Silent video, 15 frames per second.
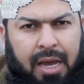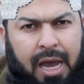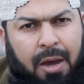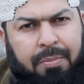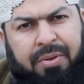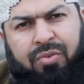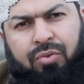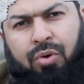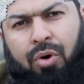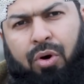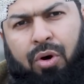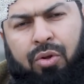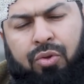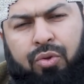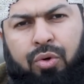आप इसको
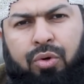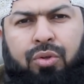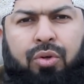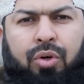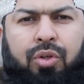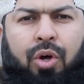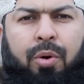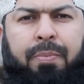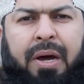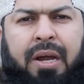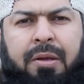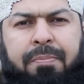दूध दूध और पानी